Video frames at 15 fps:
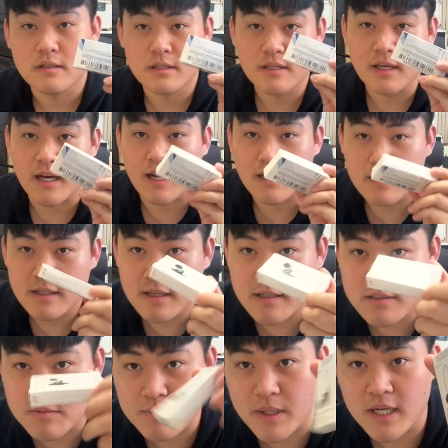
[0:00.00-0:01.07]
이게
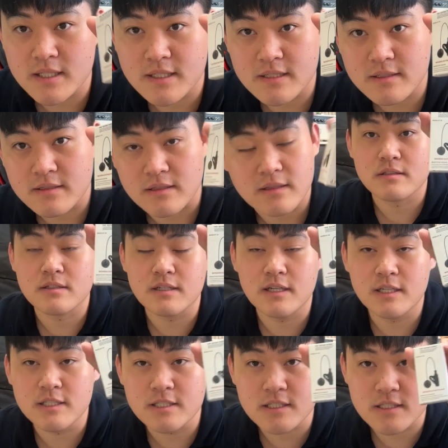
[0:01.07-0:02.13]
알리에서 파는
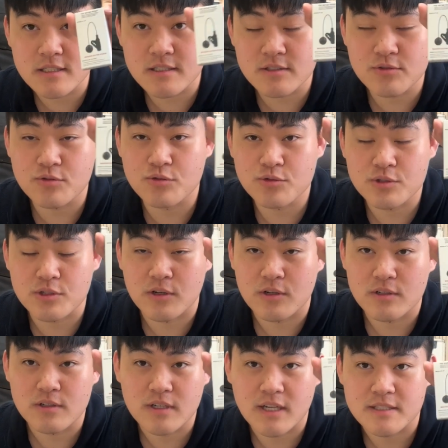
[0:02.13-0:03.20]
트랜스듀서,
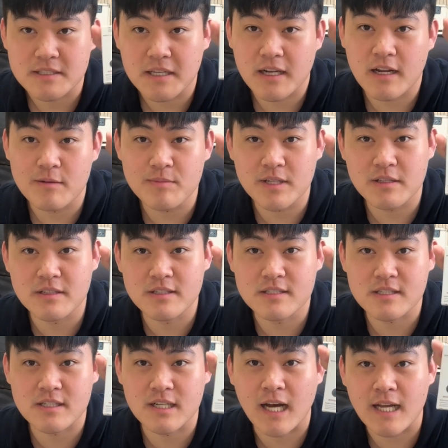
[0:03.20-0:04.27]
그러니까 세라믹
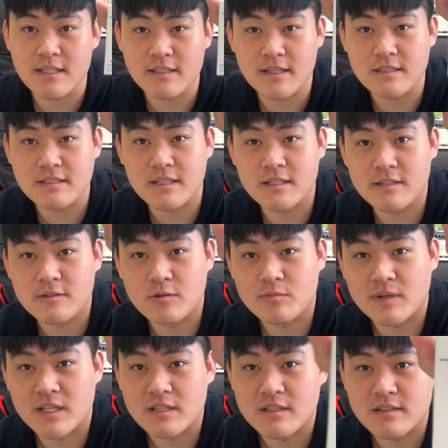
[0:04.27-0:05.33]
디스크 한 개짜리로
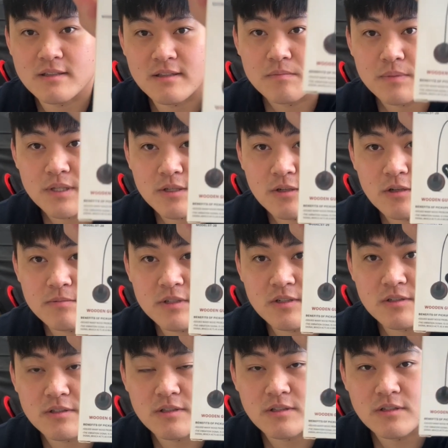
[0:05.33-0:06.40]
만든
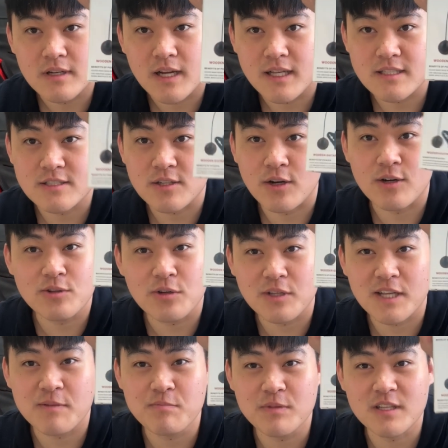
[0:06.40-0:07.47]
픽업이거든요. 한 천 원
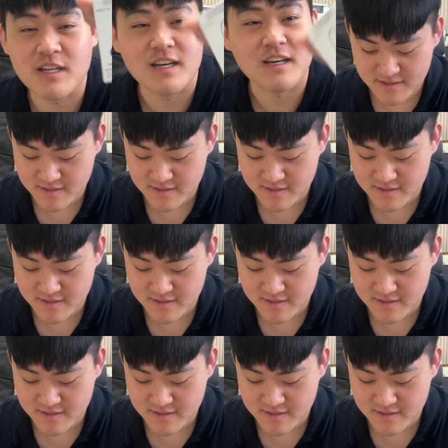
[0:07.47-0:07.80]
합니다.